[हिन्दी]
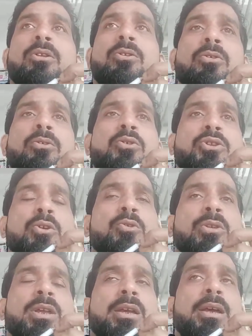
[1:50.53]
तो दोस्तों
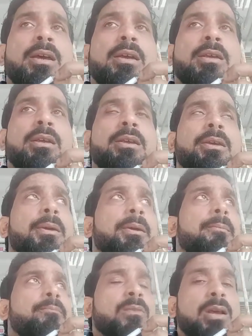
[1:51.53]
होता क्या है कि
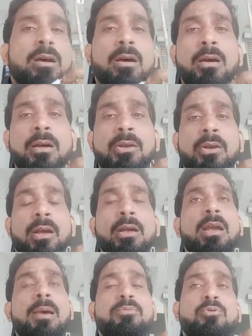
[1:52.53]
कई
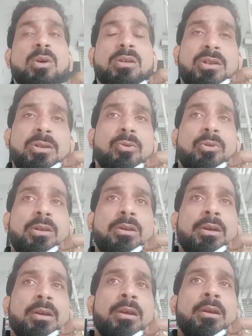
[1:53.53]
ऐप्स तो ऐसी होती
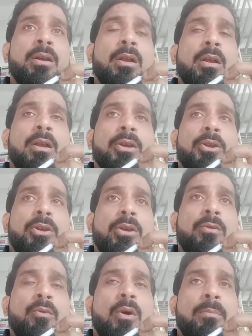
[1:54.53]
हैं
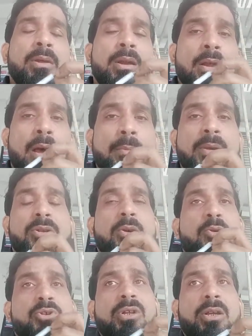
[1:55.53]
कि वो अपना नाम ऐसा
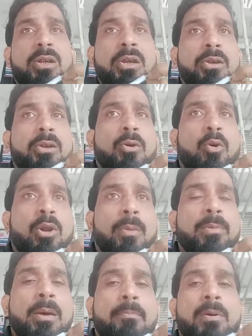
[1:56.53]
कुछ रखेंगी और
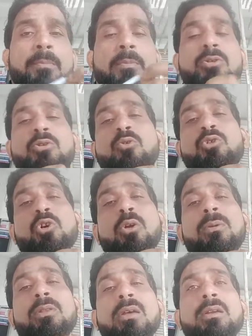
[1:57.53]
अपना पर्पस कुछ और
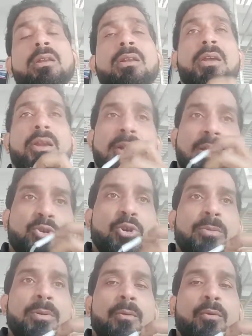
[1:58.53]
बताएंगे लेकिन
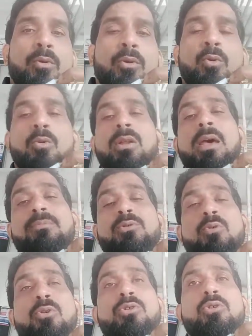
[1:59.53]
एक्चुअली में वो लोन ऐप्स
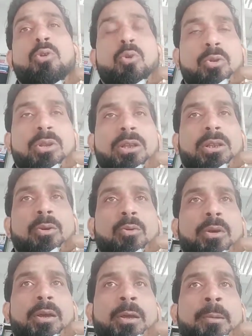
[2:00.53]
होंगी जो लोन देते
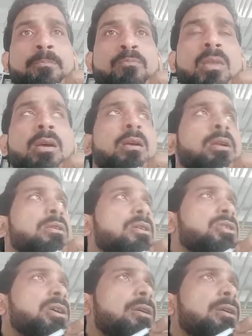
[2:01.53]
होंगे जैसे